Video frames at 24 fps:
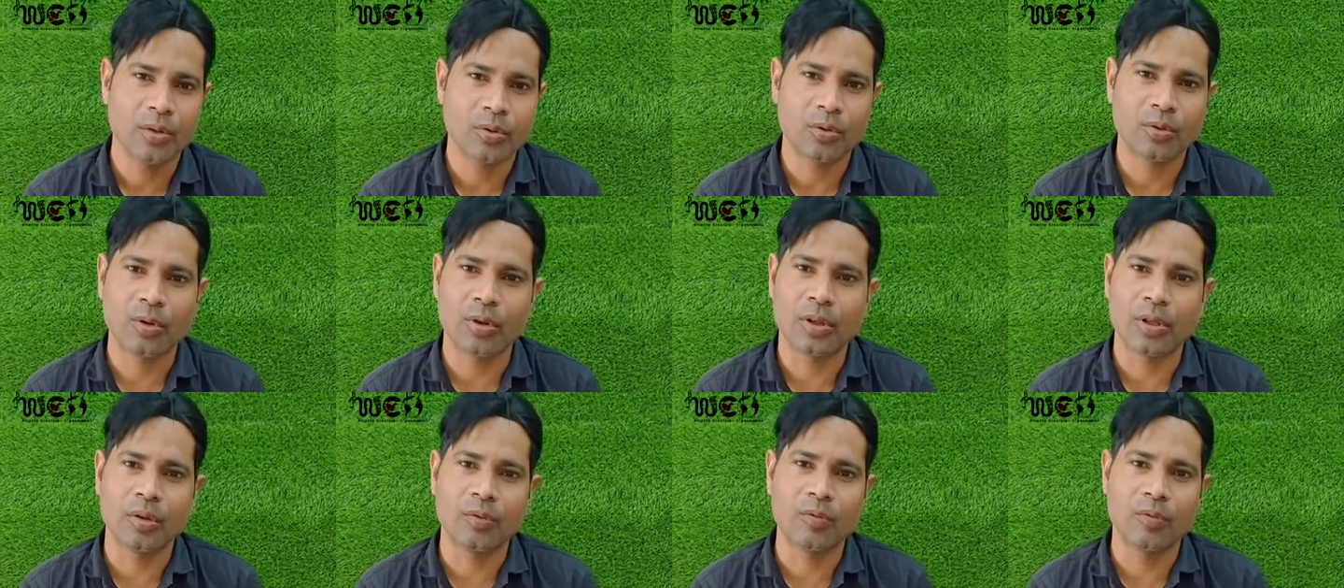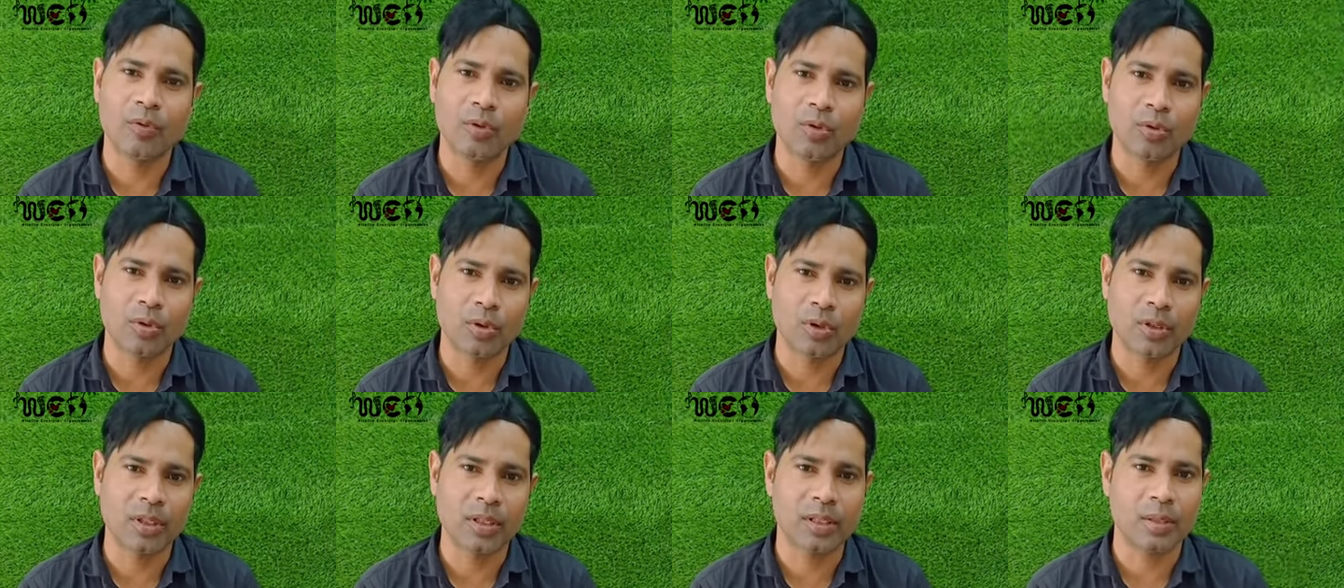क्योंकि वो
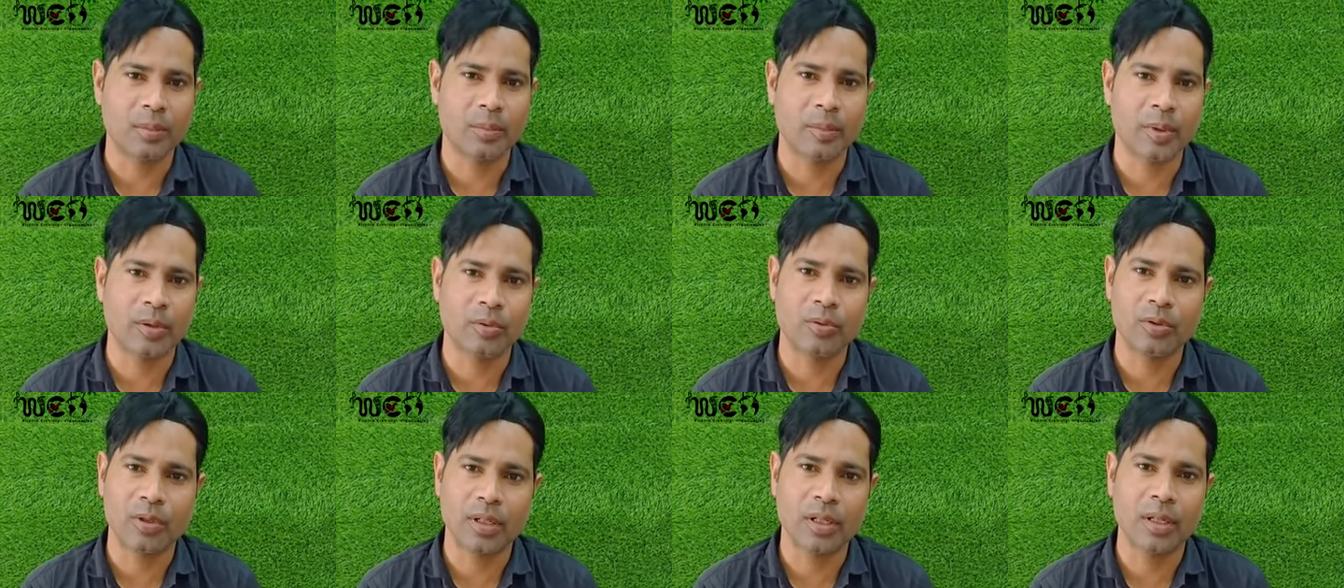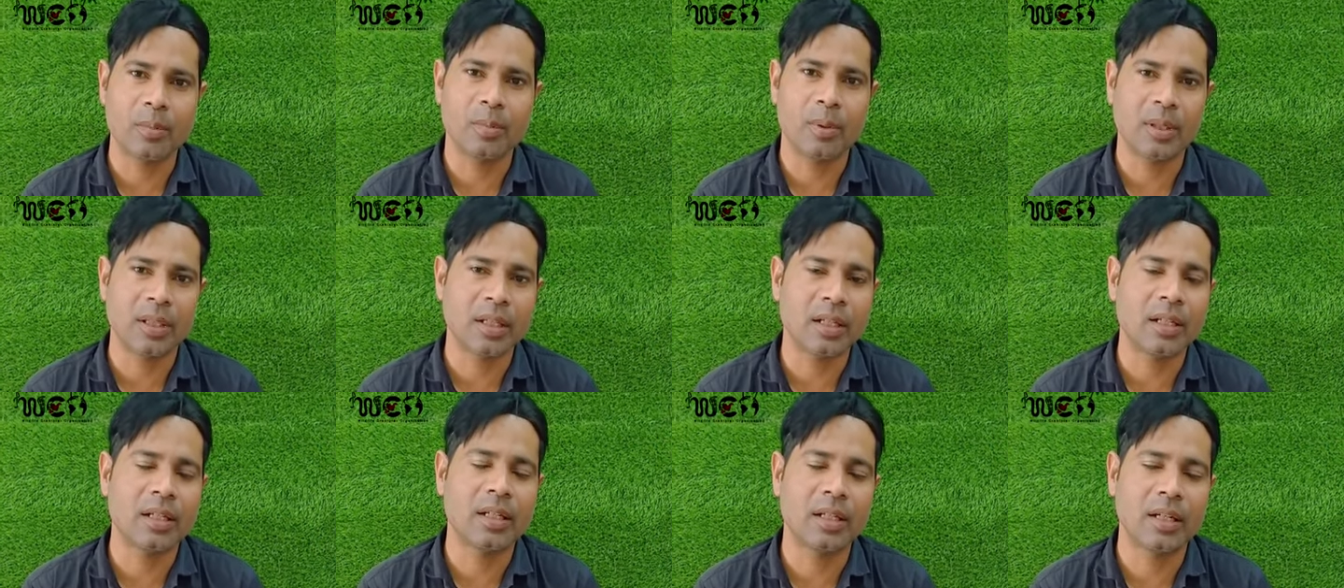उड़ते समय उसे ये
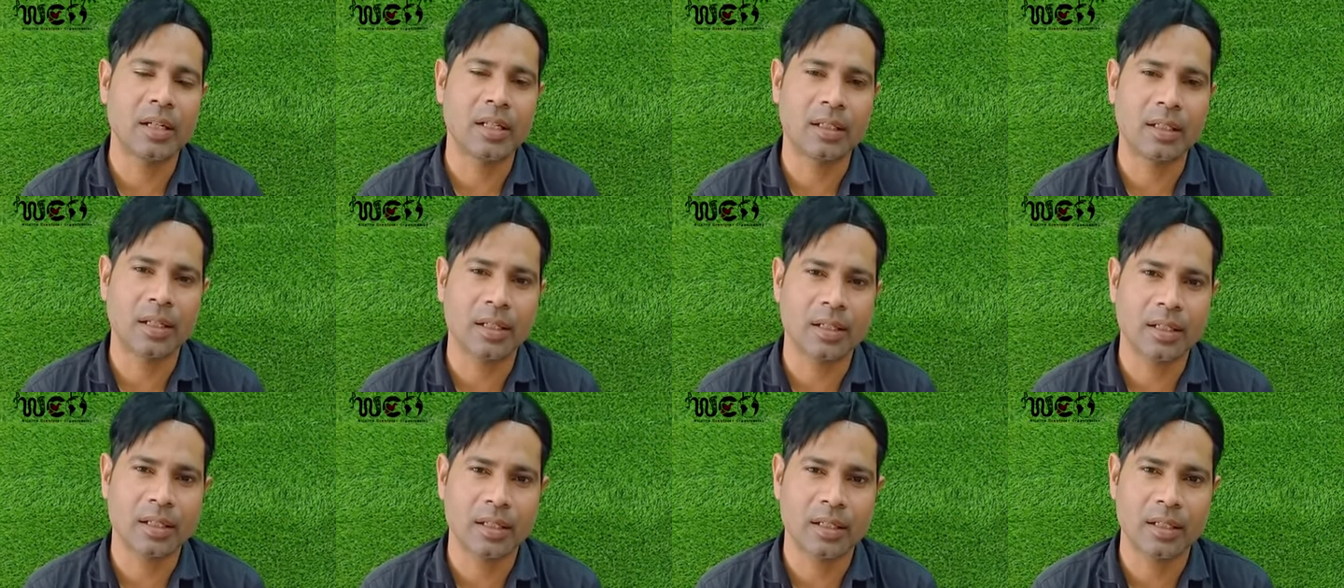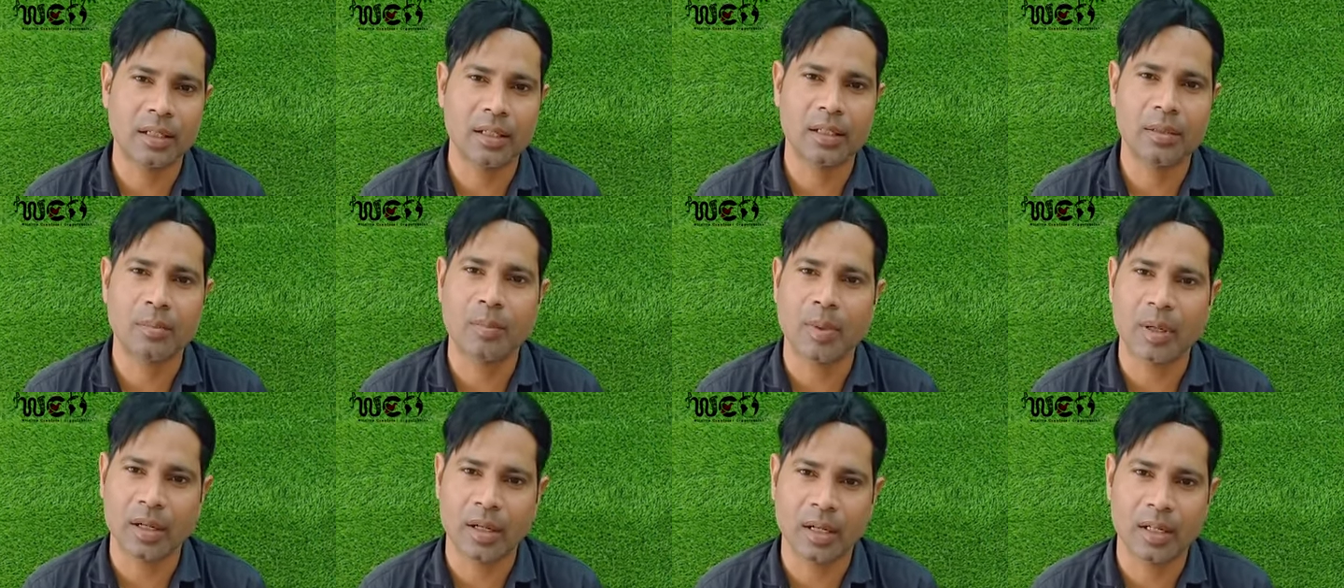पता नहीं रहता कि
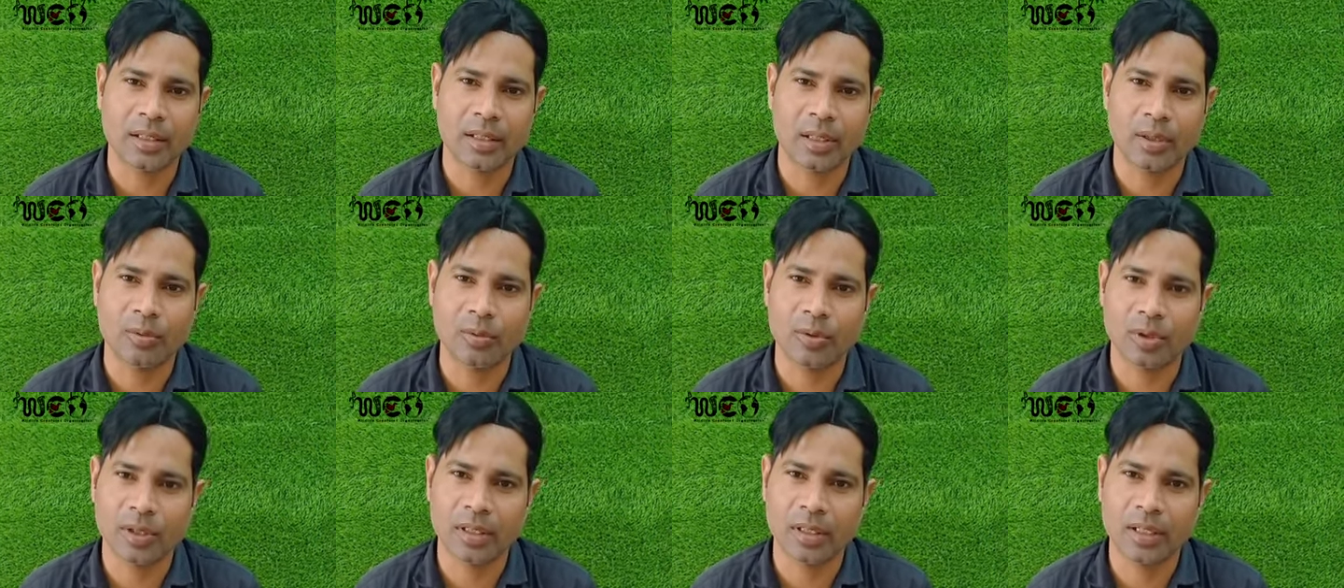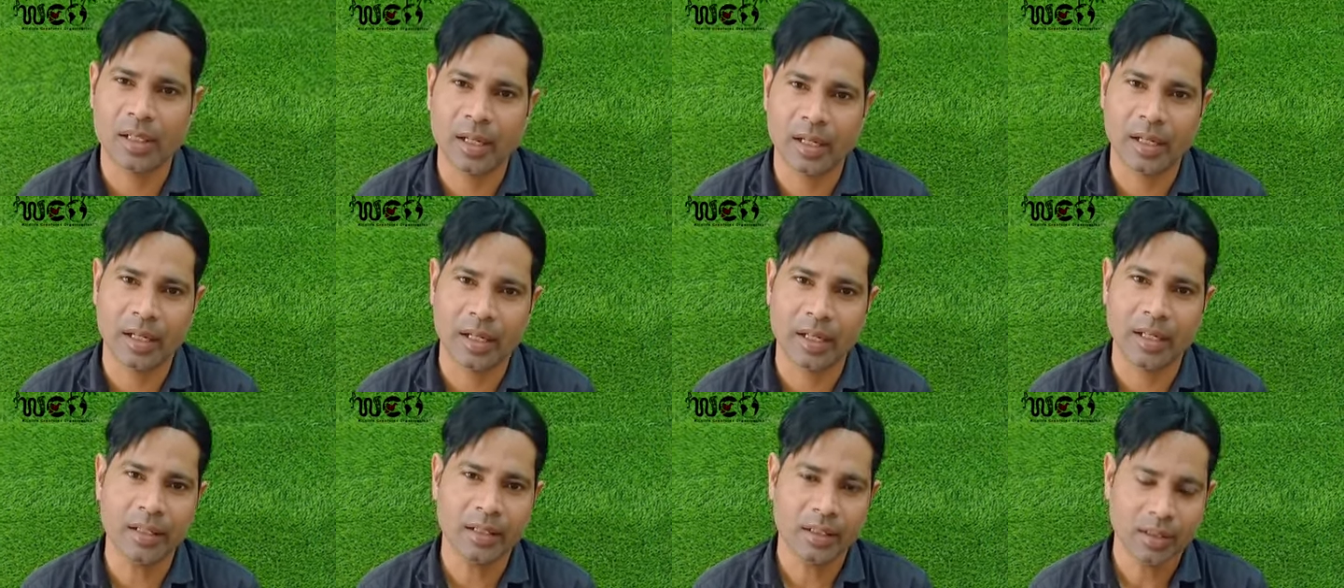पंखा चालू कर दिया
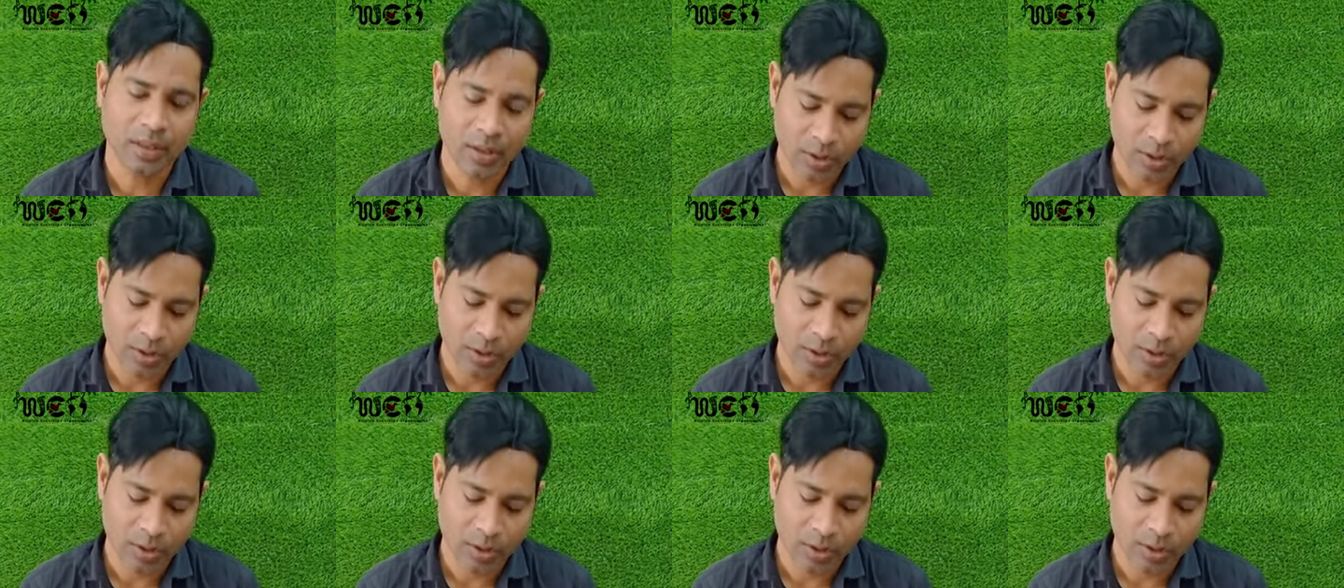गया है